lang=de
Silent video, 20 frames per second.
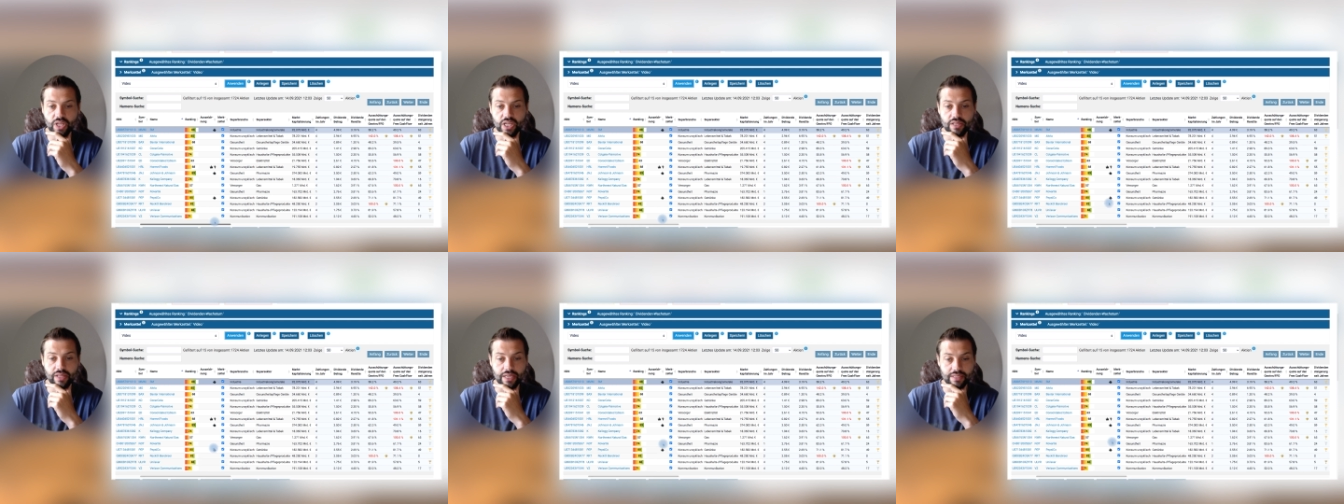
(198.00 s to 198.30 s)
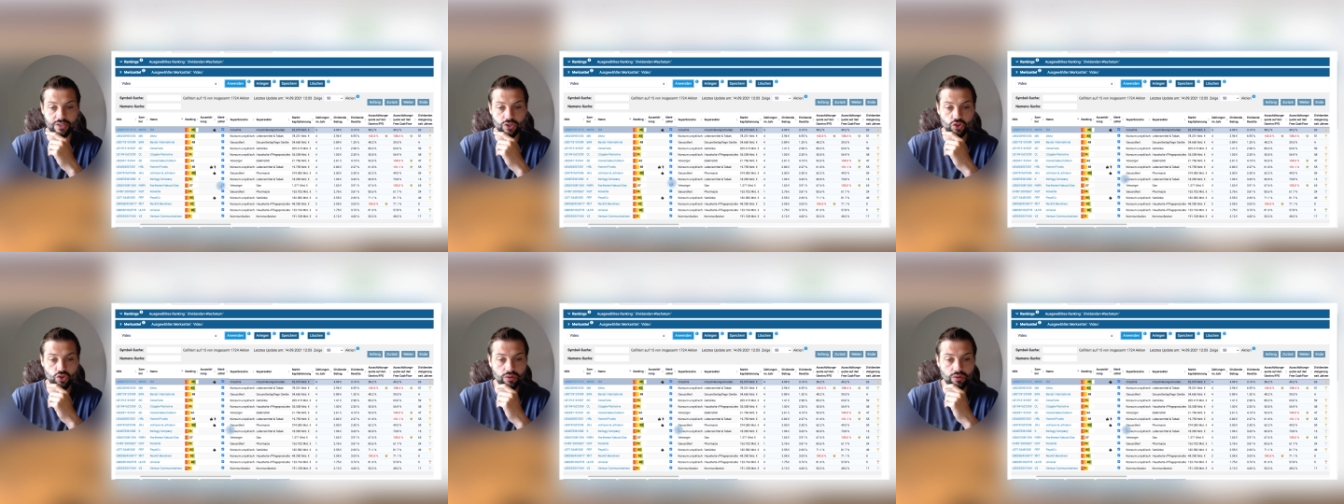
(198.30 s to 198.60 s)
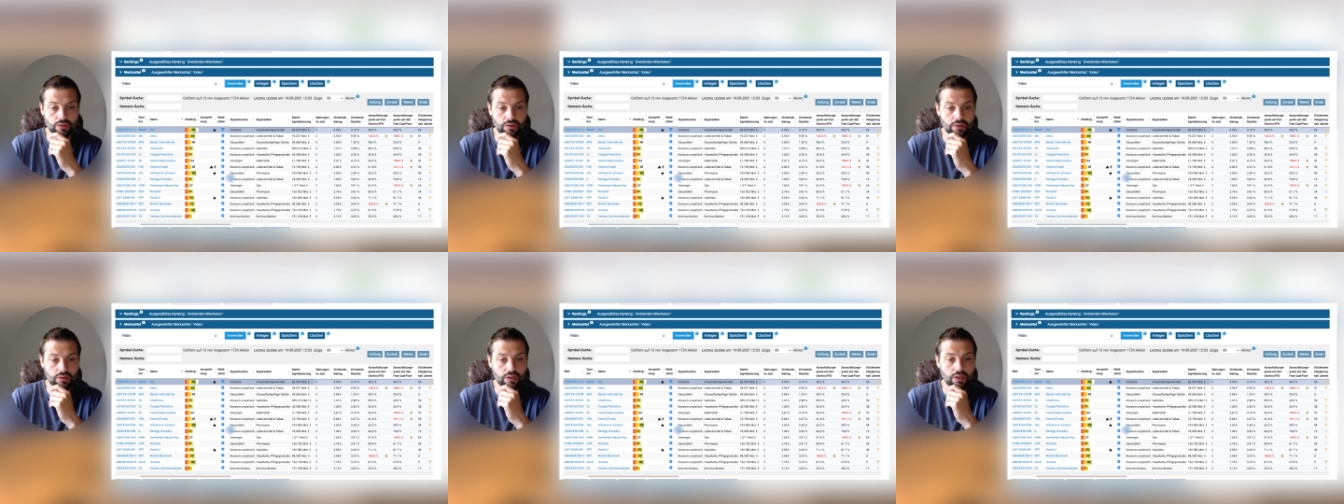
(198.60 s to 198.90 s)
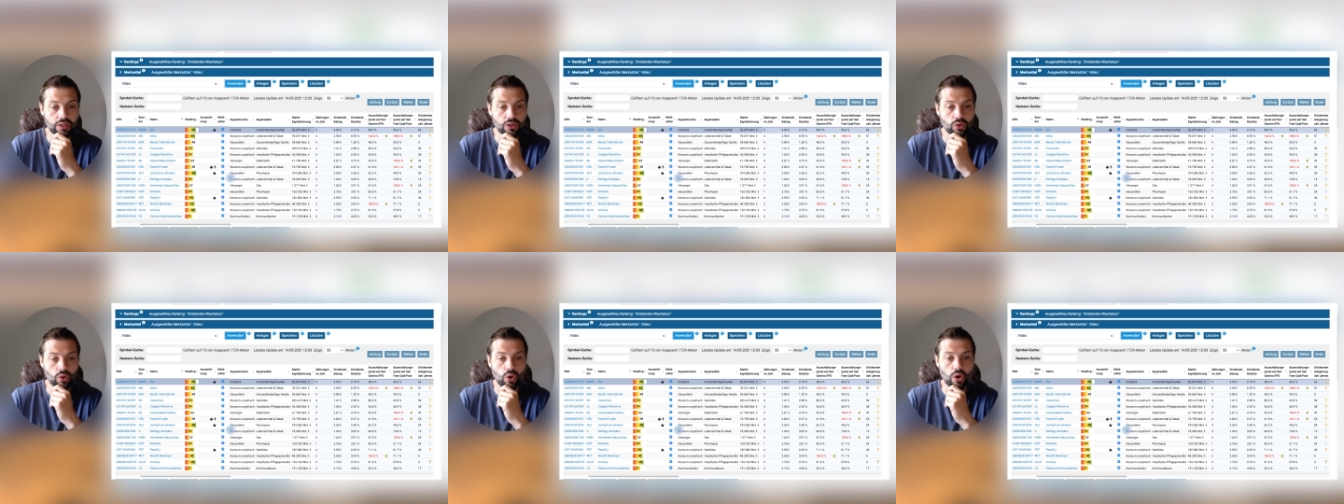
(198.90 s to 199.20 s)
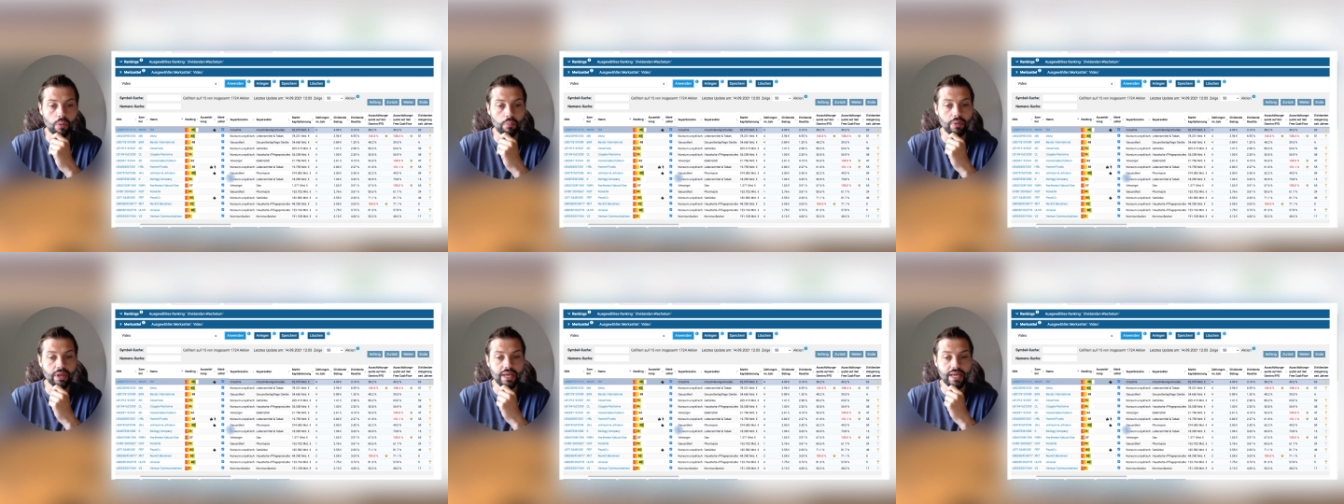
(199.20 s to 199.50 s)
das ist schon
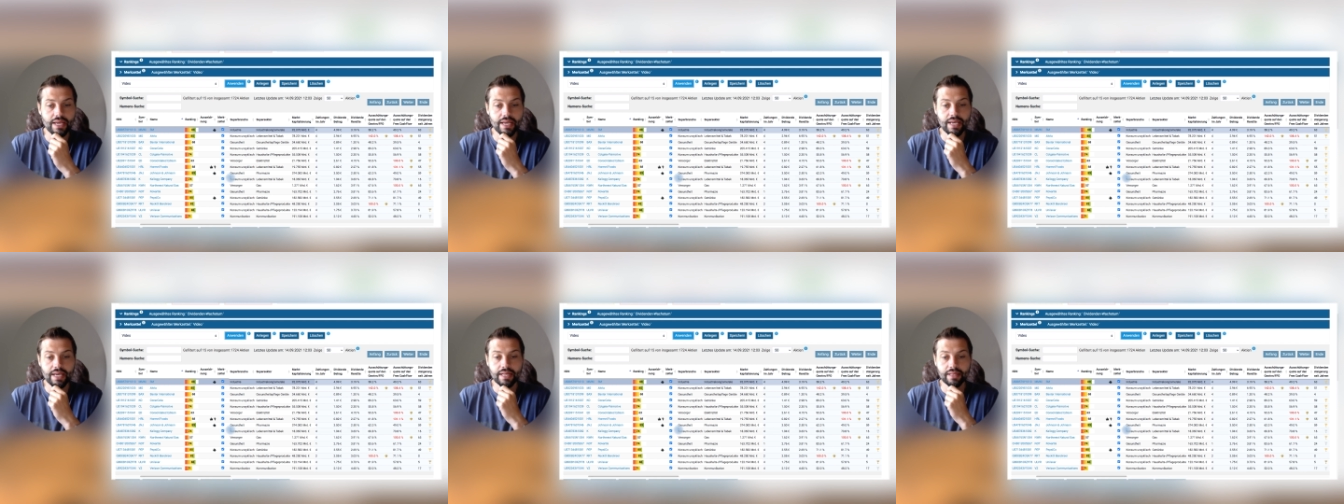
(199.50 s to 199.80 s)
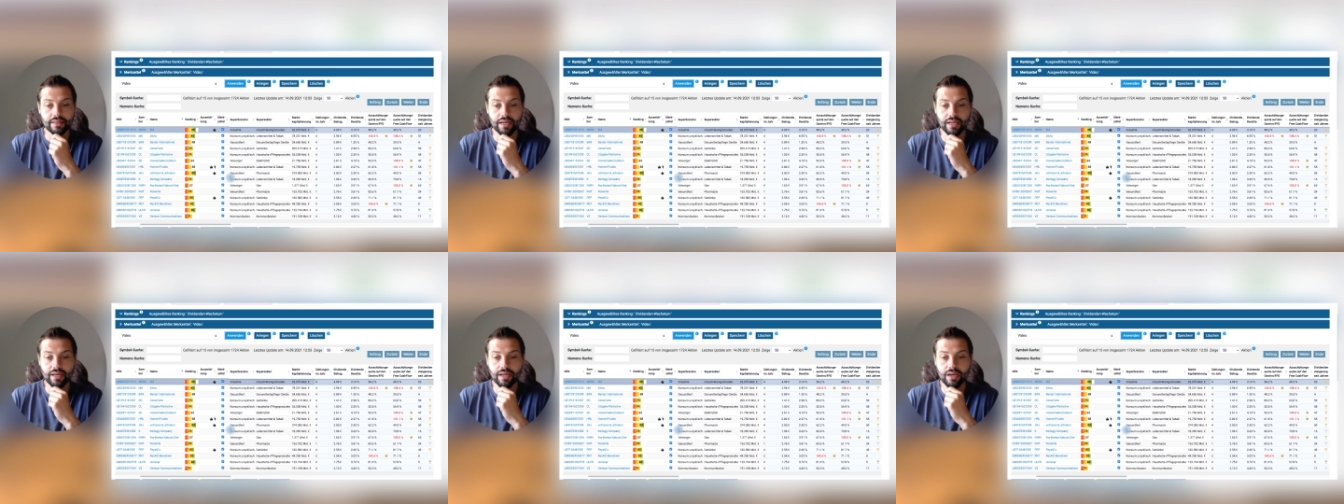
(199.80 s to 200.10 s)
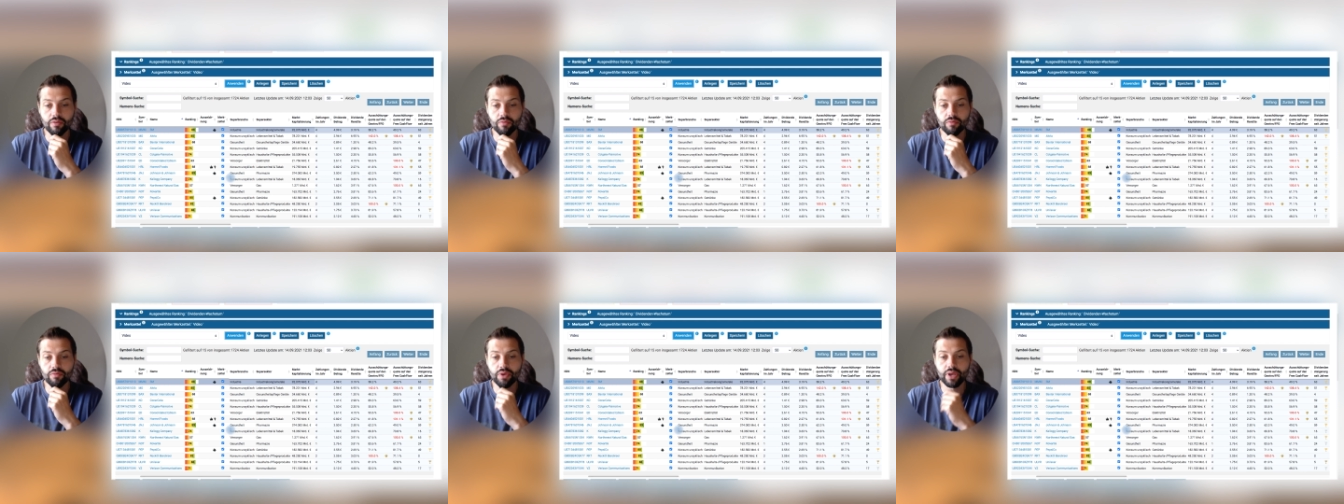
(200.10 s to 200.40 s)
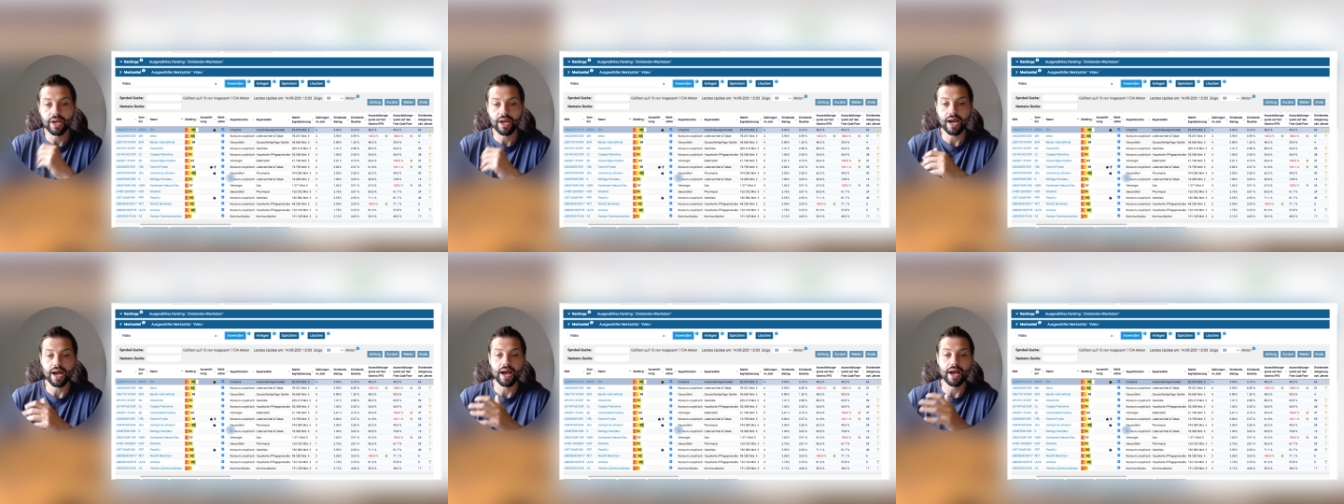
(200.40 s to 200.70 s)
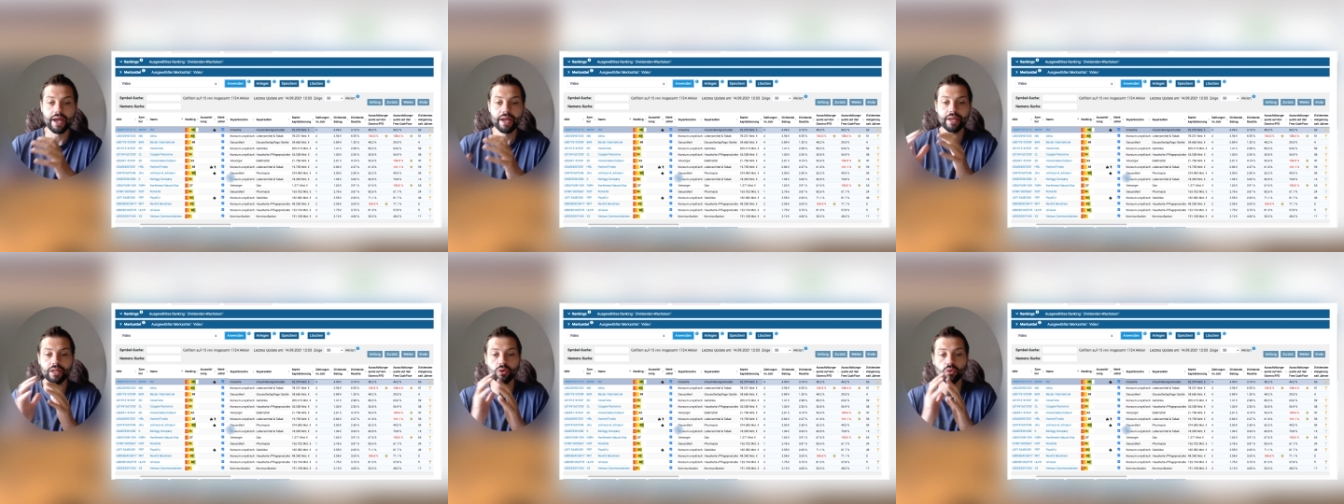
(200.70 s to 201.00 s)
enorm. Dann haben wir
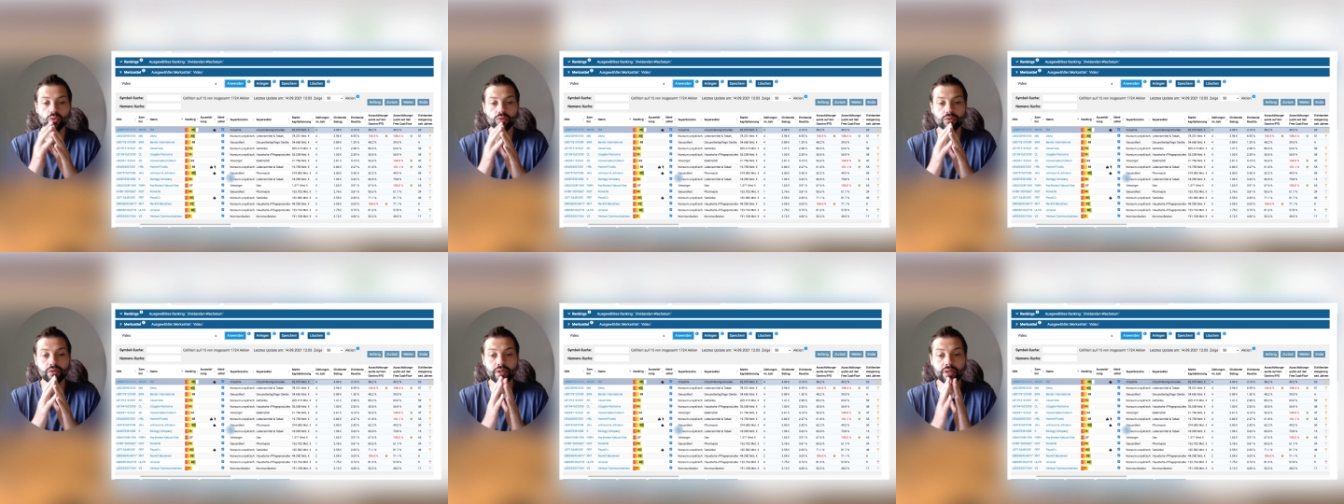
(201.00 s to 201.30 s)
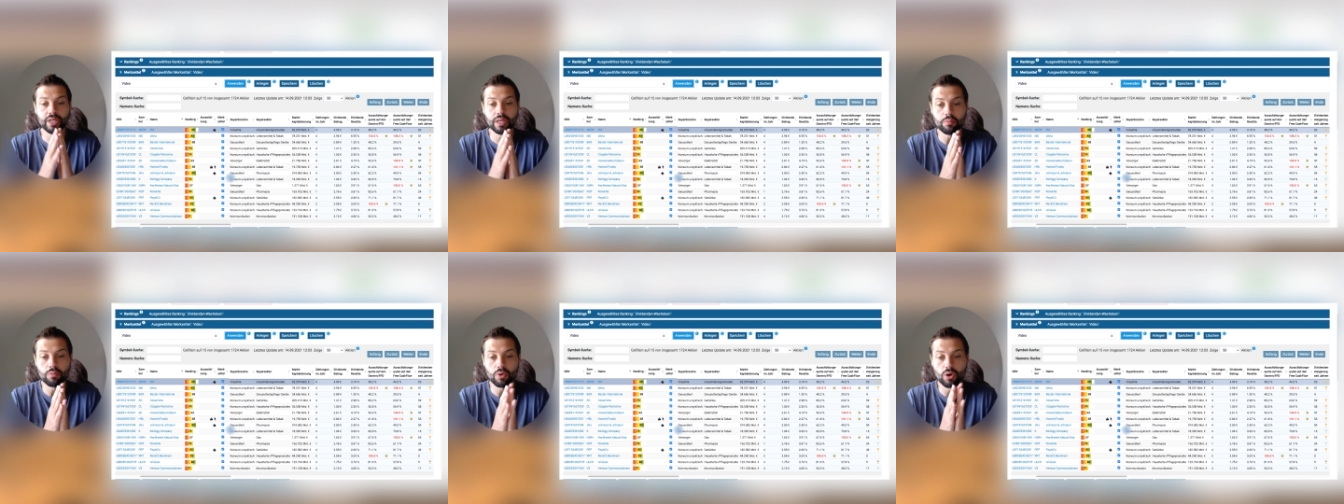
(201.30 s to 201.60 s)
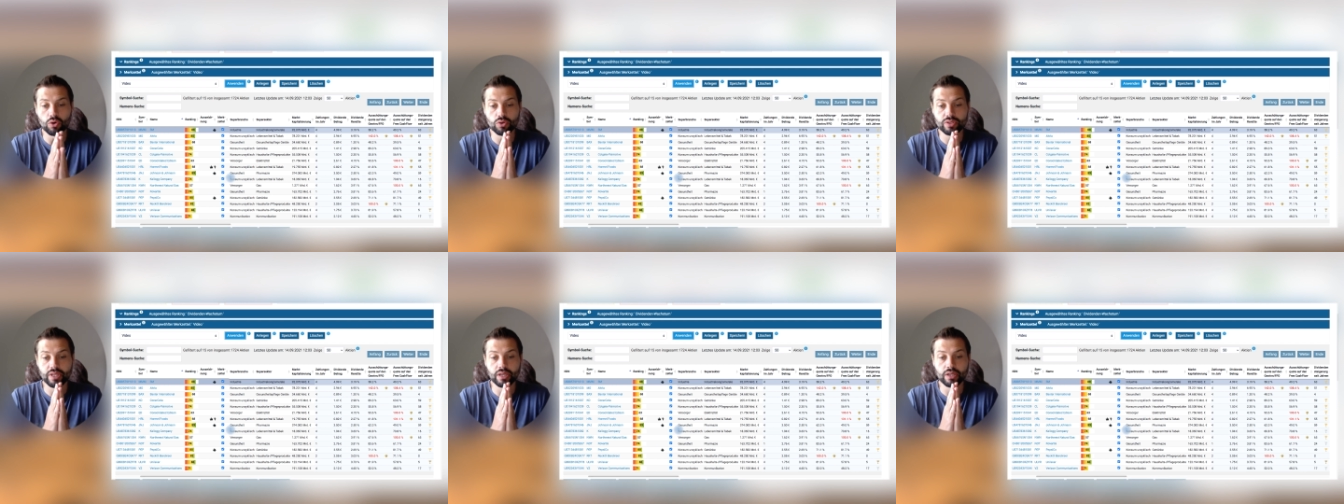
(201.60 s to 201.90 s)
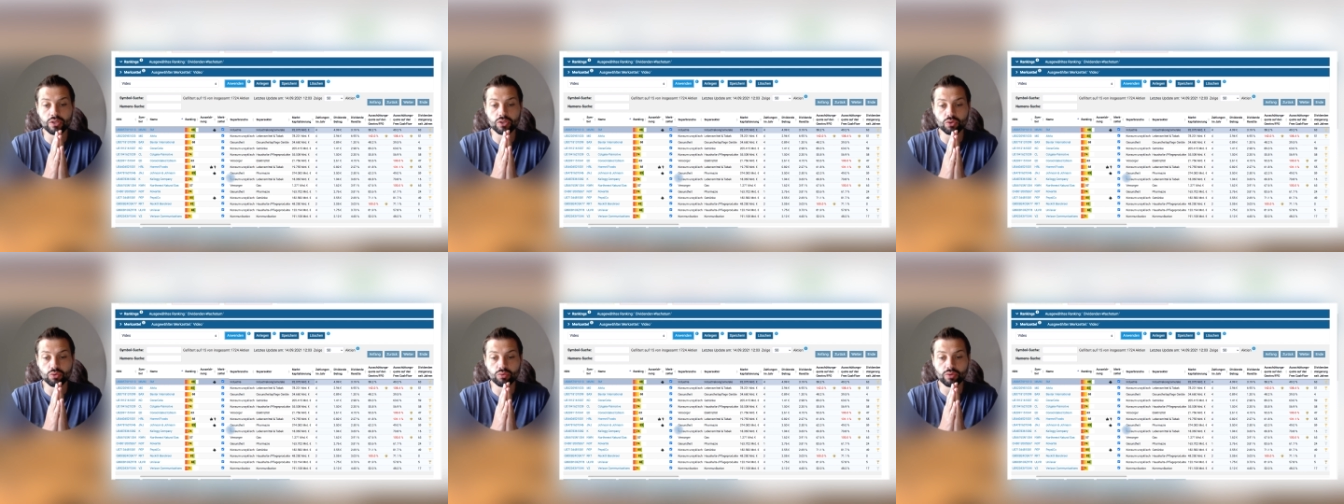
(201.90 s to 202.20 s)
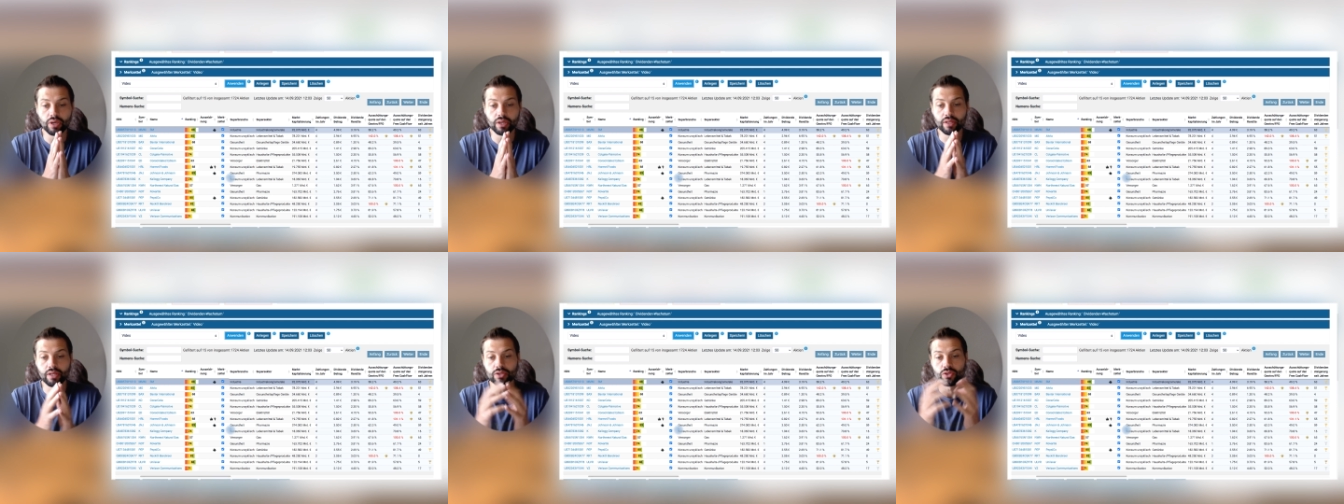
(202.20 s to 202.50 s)
ein Unternehmen aus der Gesundheit,